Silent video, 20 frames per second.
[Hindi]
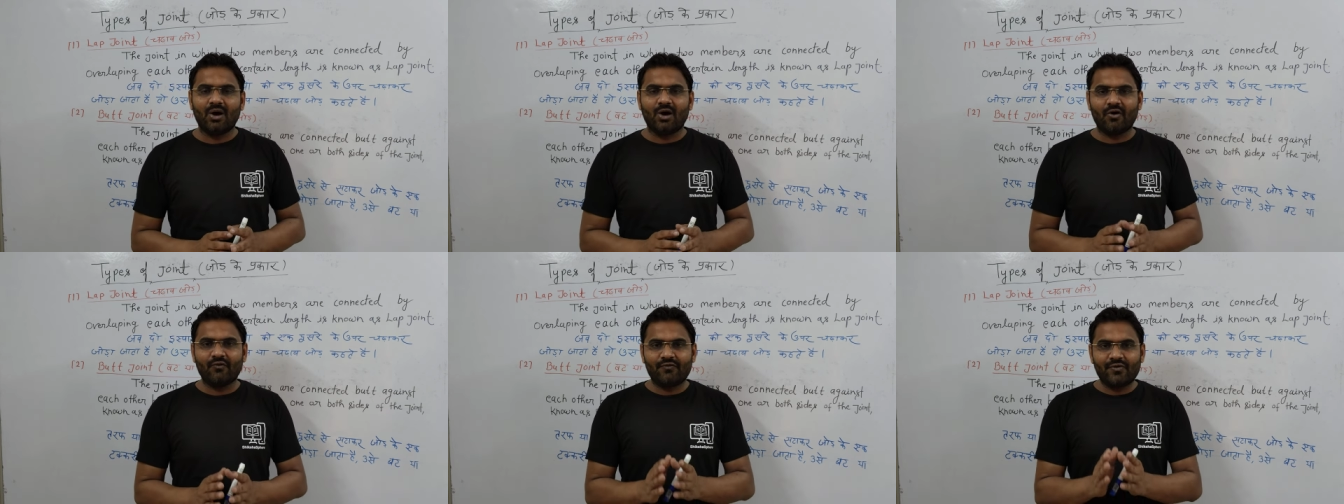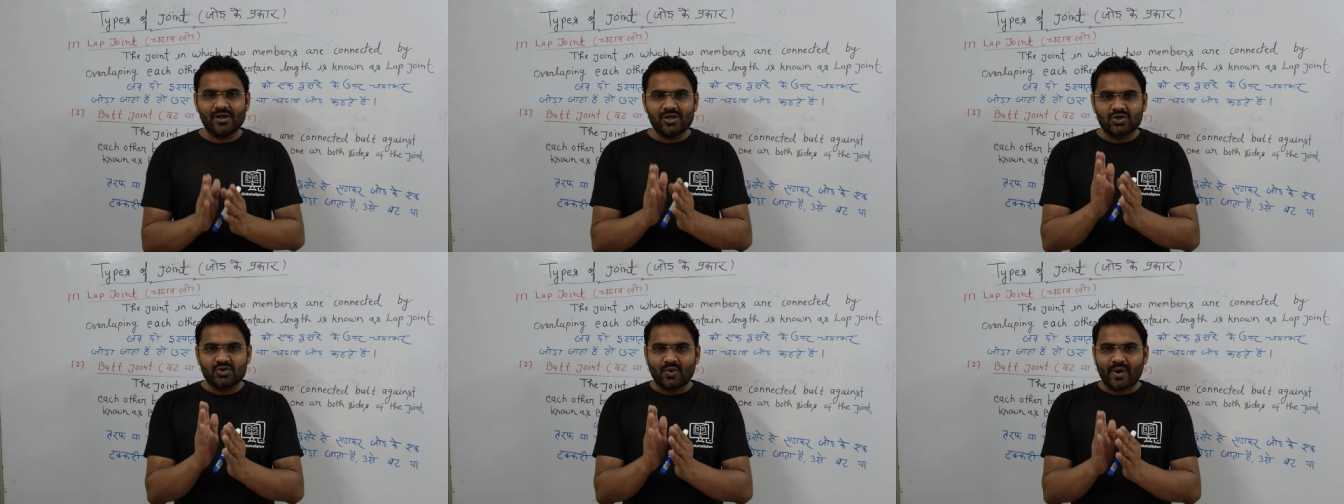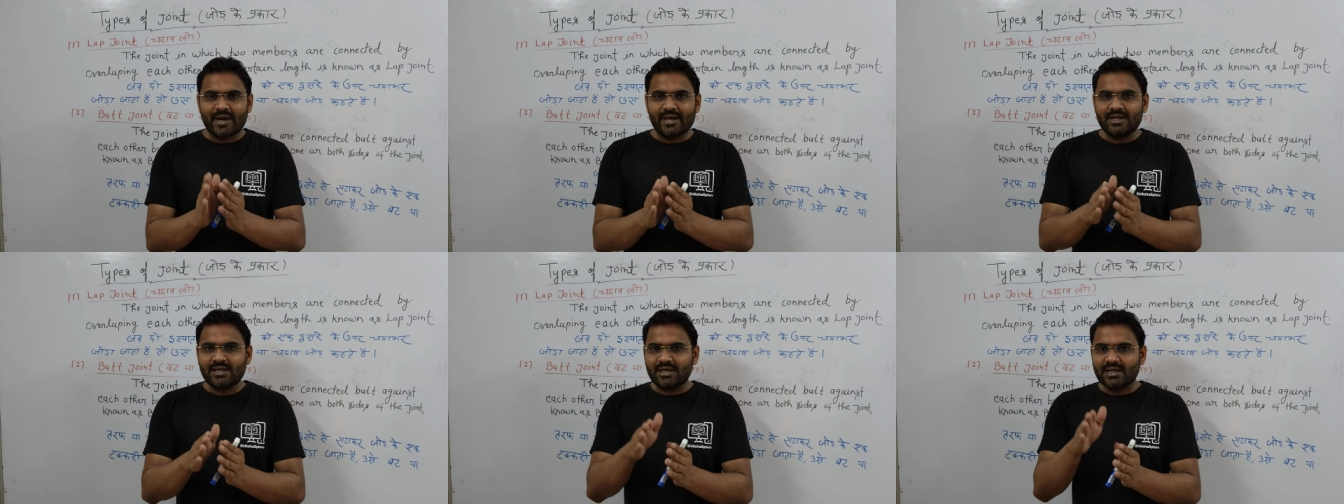और फिर
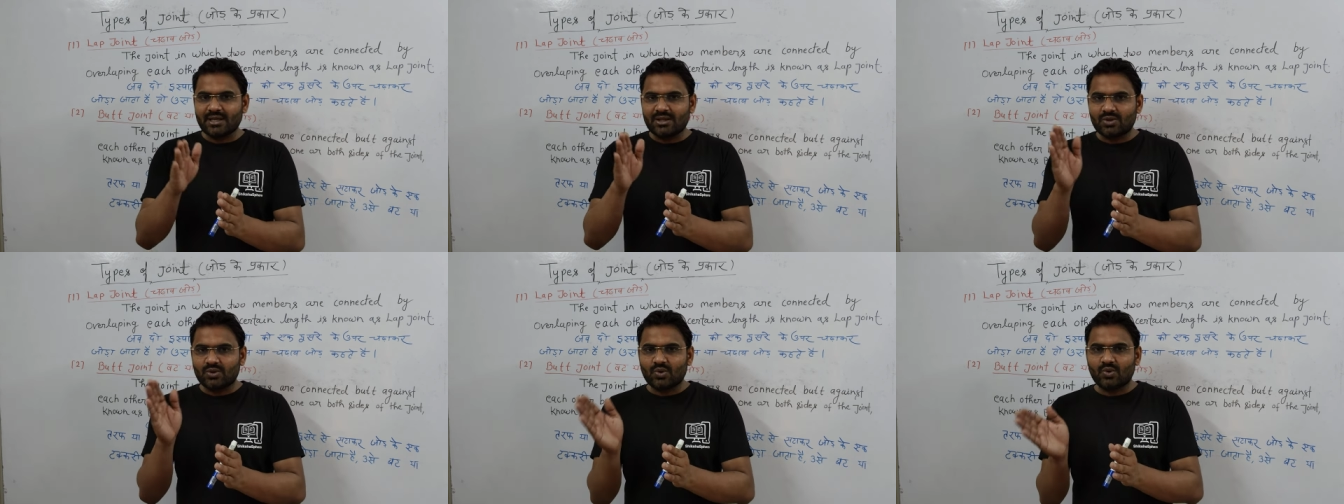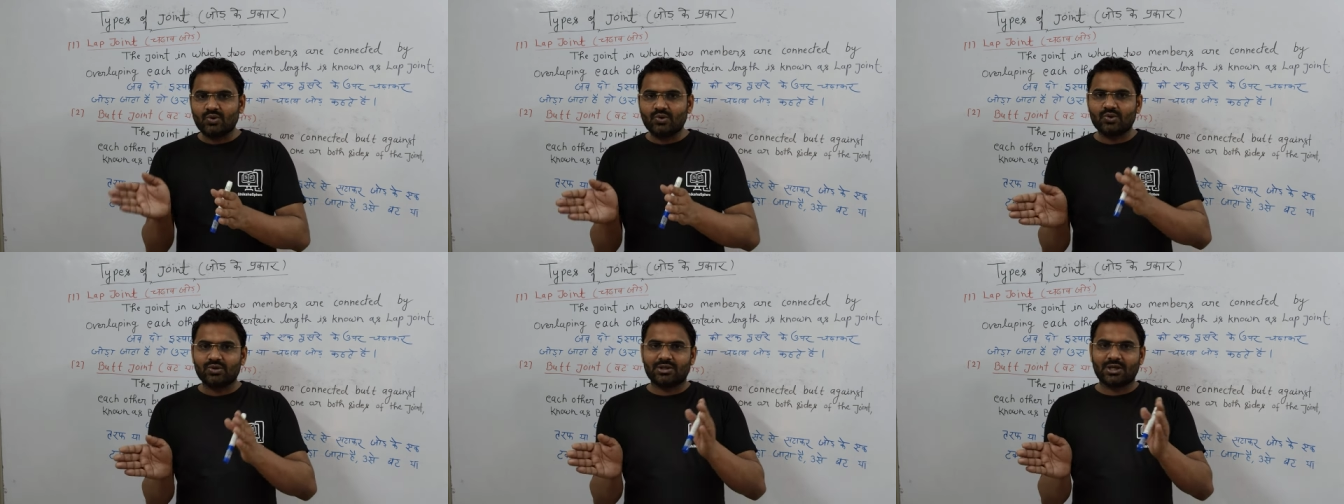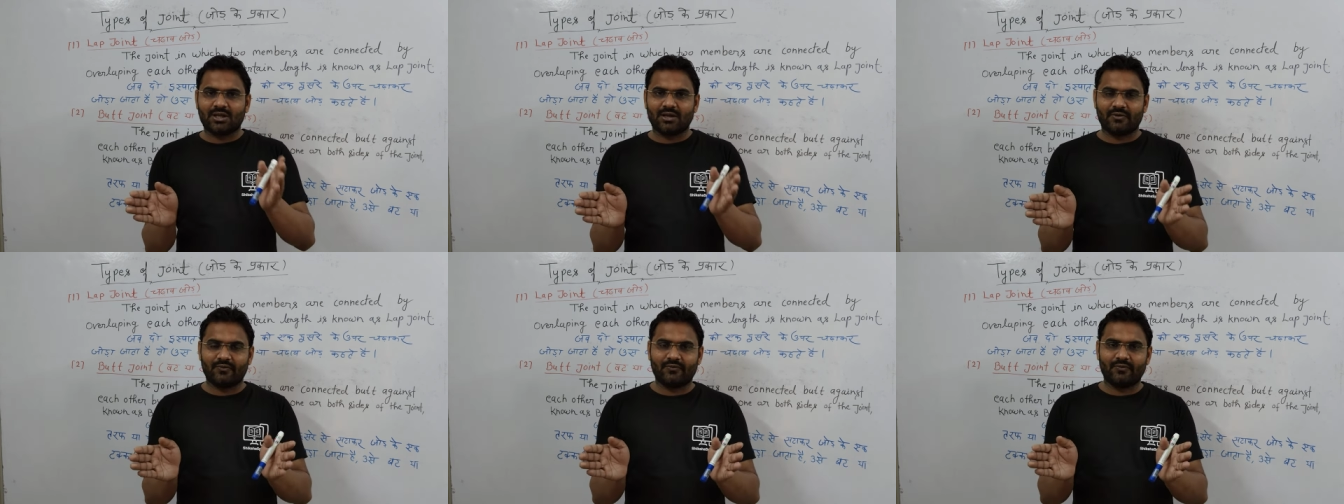ज्वाइंट के दोनों
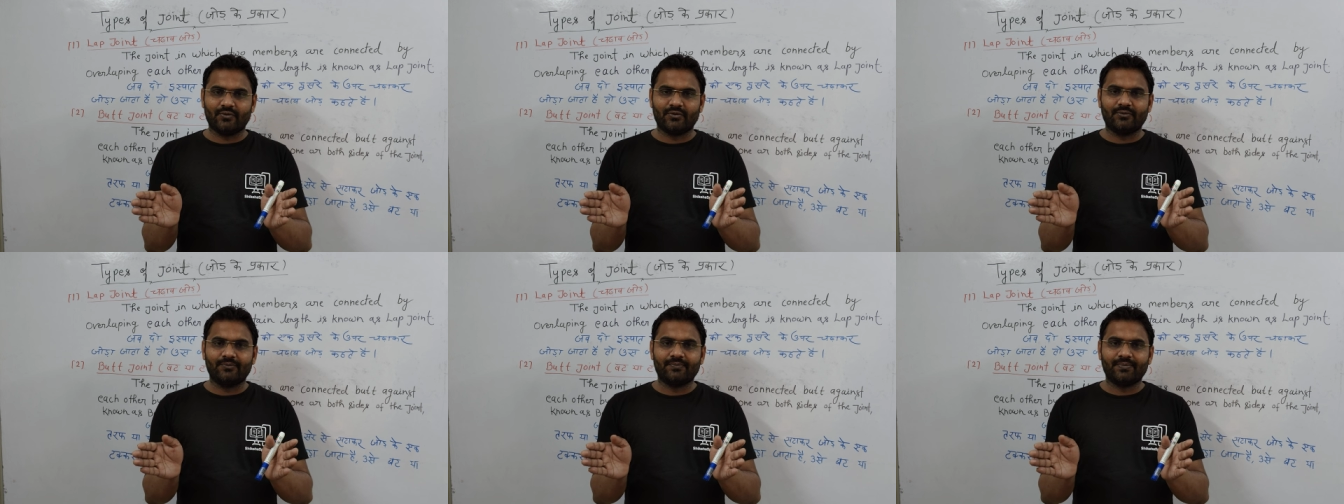तरफ